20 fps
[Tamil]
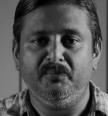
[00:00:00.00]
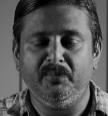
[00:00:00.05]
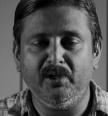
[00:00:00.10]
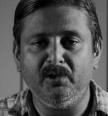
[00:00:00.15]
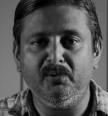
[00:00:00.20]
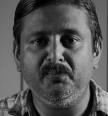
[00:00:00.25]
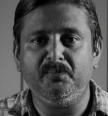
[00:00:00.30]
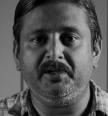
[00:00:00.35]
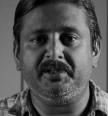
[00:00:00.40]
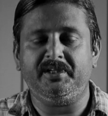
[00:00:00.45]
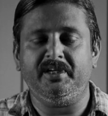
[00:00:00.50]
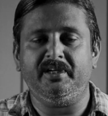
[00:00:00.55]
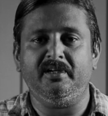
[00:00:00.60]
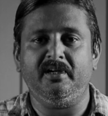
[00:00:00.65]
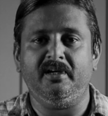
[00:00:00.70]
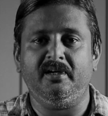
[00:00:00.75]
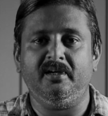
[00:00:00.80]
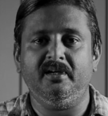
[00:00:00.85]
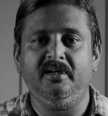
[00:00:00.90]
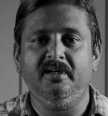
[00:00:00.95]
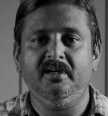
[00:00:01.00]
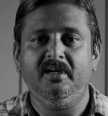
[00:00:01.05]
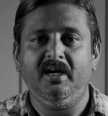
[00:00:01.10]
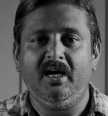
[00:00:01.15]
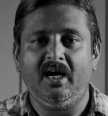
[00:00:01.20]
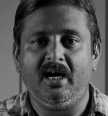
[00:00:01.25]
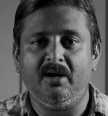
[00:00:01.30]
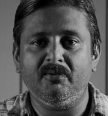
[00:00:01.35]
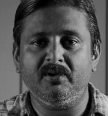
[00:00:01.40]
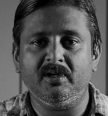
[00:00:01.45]
மேலும் பார்த்திங்கன்னா
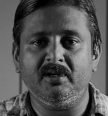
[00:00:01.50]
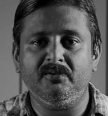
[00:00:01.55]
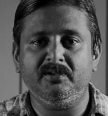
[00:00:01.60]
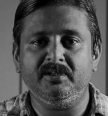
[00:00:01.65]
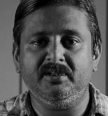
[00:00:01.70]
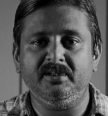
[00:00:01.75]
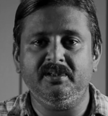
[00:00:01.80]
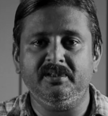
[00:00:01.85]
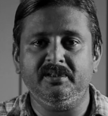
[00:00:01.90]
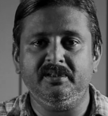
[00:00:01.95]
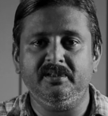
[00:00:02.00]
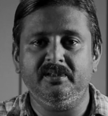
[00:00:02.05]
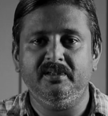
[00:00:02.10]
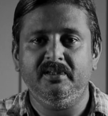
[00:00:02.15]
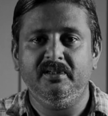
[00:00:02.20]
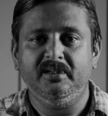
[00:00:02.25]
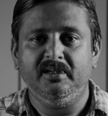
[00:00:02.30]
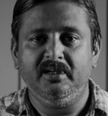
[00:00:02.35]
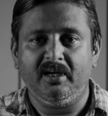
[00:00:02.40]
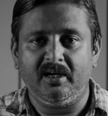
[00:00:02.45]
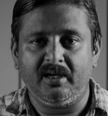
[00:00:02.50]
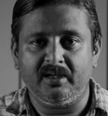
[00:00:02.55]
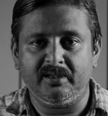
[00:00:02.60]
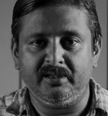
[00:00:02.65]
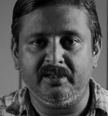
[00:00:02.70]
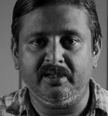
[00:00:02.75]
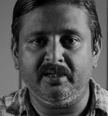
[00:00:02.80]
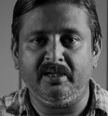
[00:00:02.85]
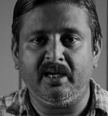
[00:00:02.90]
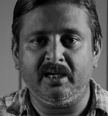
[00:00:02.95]
அவங்கள வந்து
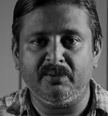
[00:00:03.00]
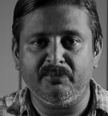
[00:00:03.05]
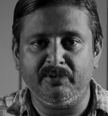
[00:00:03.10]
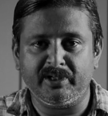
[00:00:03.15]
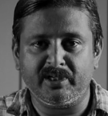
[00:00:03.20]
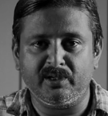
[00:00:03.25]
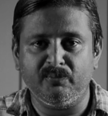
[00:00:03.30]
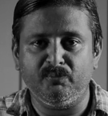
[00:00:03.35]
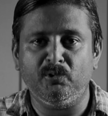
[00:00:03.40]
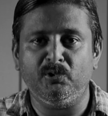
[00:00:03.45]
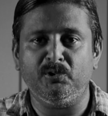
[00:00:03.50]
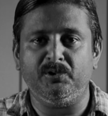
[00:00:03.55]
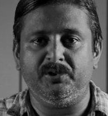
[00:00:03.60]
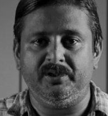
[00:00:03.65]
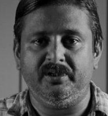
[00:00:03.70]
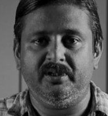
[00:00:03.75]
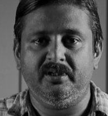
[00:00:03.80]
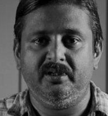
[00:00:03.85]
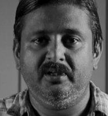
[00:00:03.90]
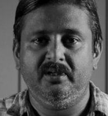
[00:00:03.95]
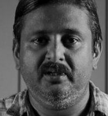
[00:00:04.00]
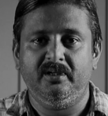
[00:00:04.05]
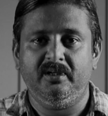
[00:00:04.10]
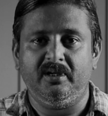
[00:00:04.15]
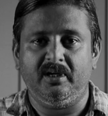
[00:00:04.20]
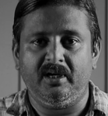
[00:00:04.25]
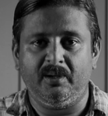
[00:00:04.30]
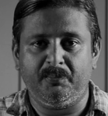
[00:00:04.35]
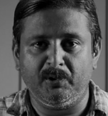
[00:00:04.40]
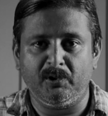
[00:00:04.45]
அந்த அனுமதிக்கும் போது
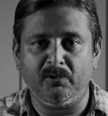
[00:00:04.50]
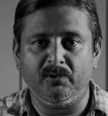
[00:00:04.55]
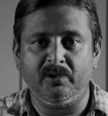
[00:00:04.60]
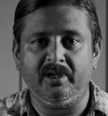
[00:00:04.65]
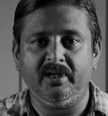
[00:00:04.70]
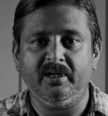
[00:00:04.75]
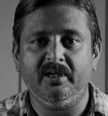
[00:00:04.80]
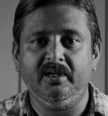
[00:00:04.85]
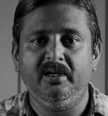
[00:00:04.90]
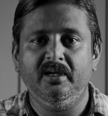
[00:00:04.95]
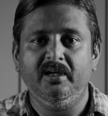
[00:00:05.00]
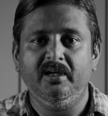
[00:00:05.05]
அப்பல்லோவில்